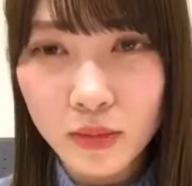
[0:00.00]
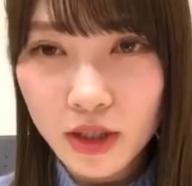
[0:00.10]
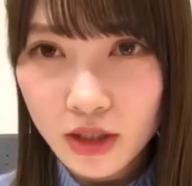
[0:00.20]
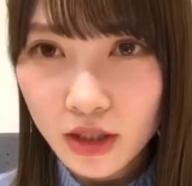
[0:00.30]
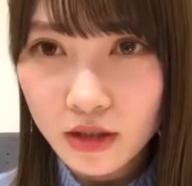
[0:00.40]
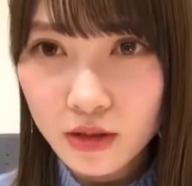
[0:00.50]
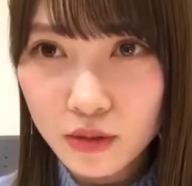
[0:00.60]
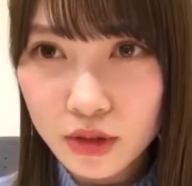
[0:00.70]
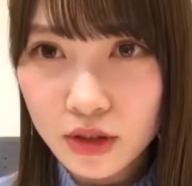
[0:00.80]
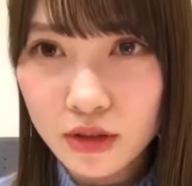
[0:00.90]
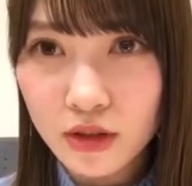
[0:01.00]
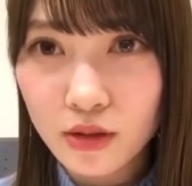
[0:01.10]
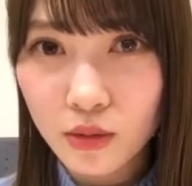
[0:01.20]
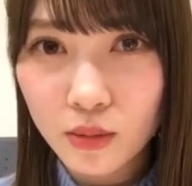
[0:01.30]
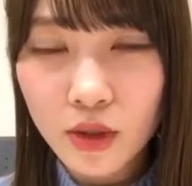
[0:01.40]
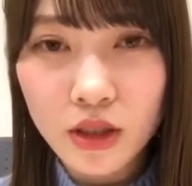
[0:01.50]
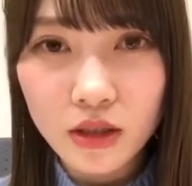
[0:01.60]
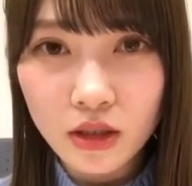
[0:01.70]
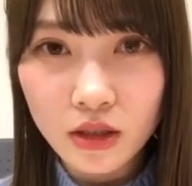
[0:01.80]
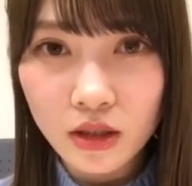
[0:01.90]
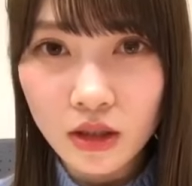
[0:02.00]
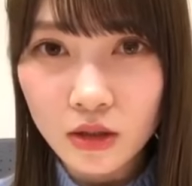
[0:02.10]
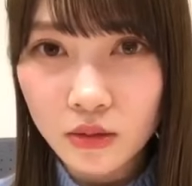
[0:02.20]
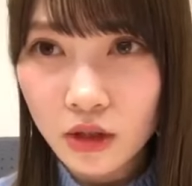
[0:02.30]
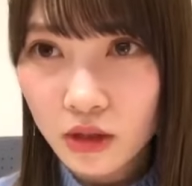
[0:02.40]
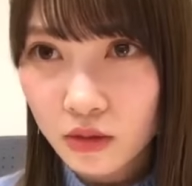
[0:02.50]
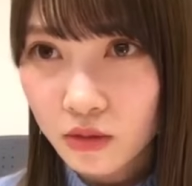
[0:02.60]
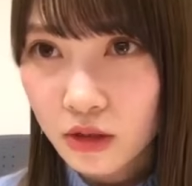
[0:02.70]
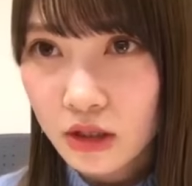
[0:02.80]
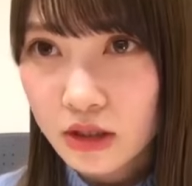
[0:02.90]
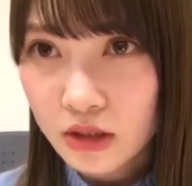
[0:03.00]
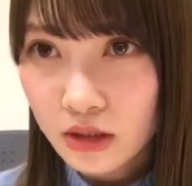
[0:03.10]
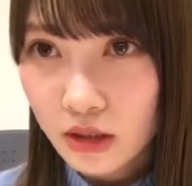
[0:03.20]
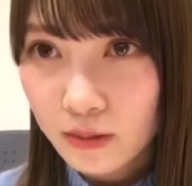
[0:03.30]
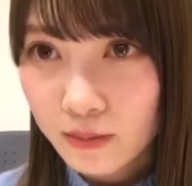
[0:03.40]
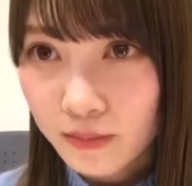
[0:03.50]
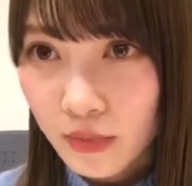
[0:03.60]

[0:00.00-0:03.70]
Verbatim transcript: マーキー倒しちゃった、ごめん。いきなり大きな声出しちゃって。